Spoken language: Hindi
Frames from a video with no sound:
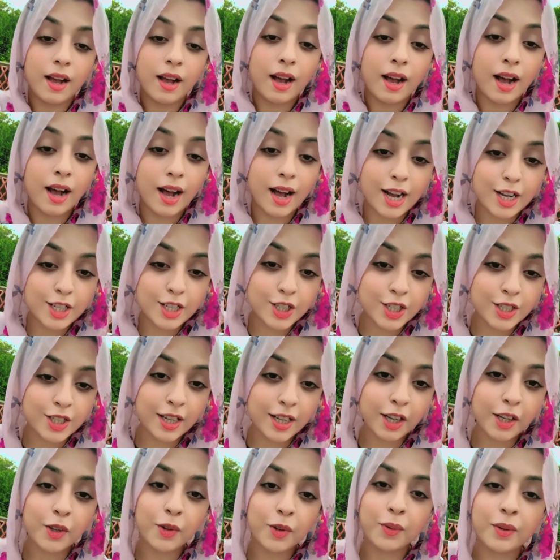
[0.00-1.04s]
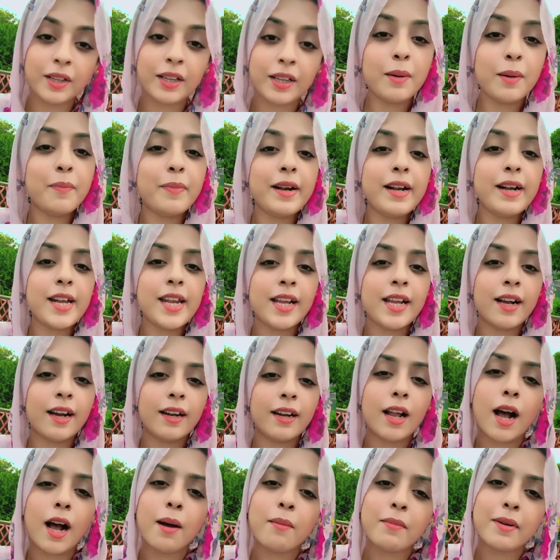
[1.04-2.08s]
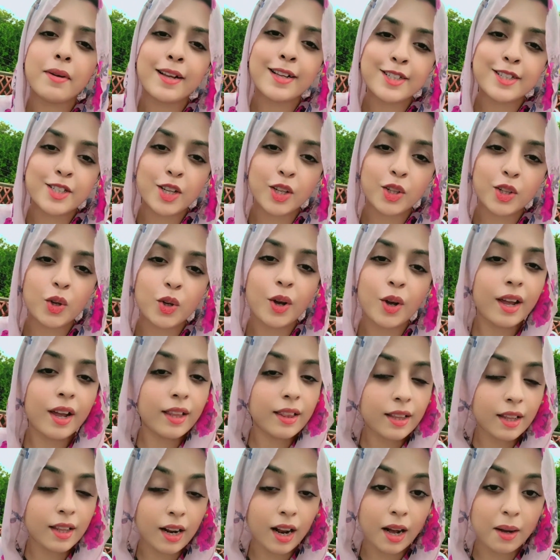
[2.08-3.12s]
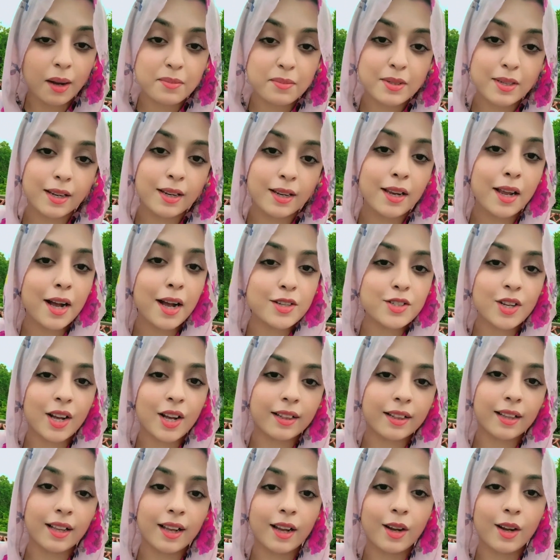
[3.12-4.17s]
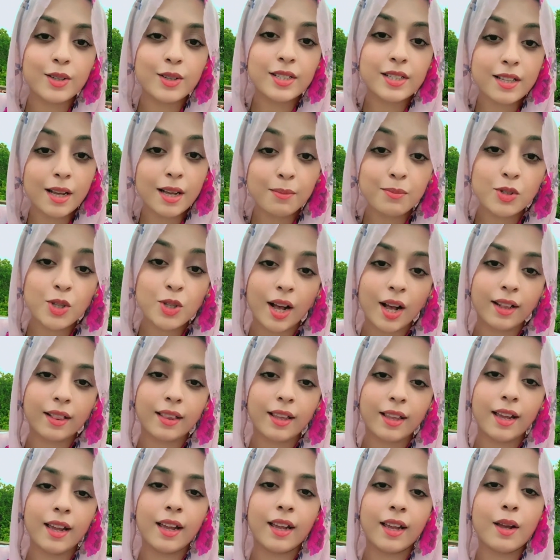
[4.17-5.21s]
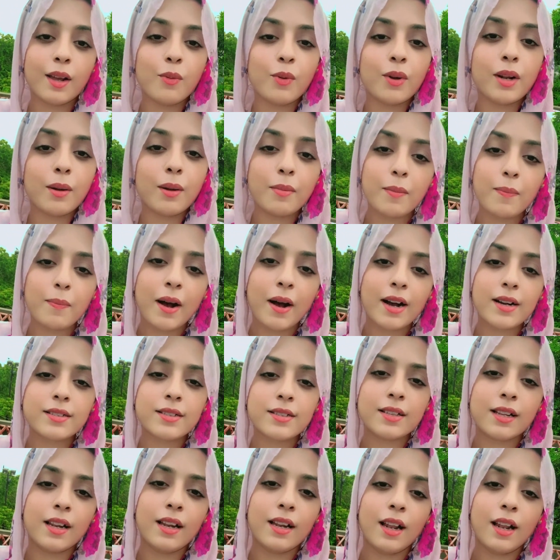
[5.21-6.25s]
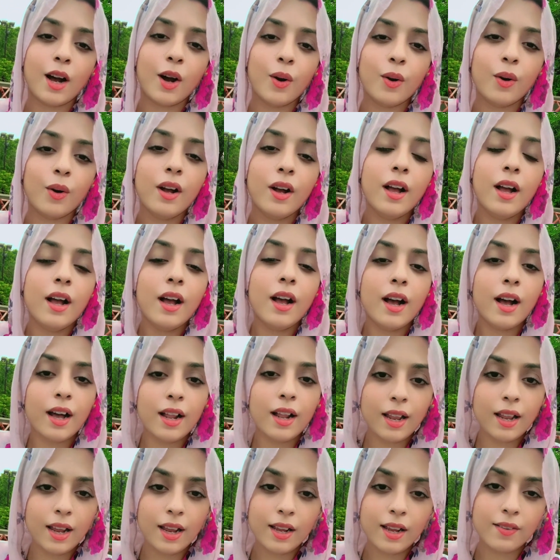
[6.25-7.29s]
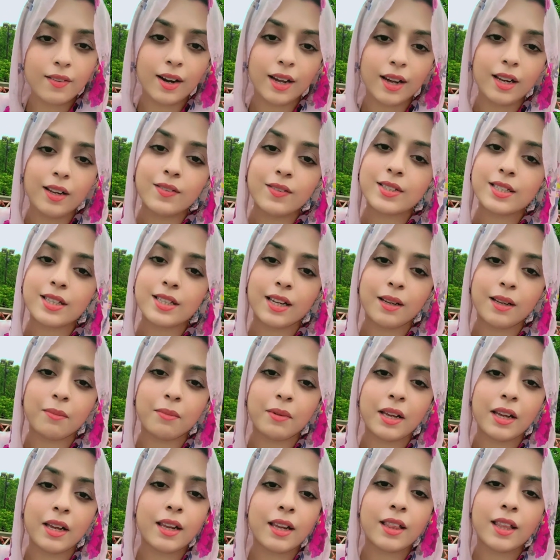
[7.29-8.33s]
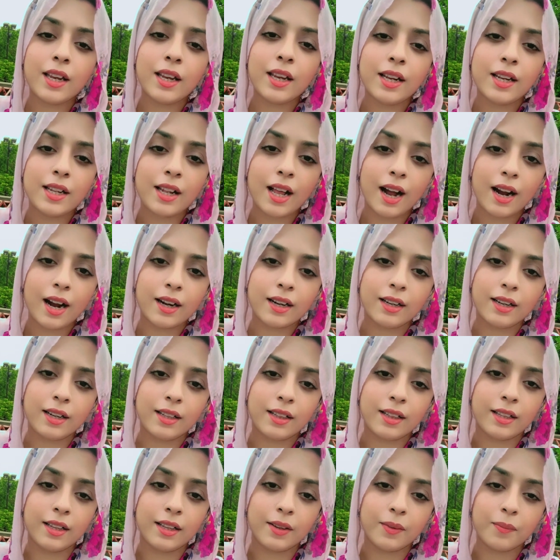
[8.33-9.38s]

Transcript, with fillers: आज तक उनकी बेटी का नाम इज़्ज़त और एहतराम से लिया जाता है और सब जानते हैं कि वह नबी पाक सल्लल्लाहु अलैहि वसल्लम की कितनी लाडली थी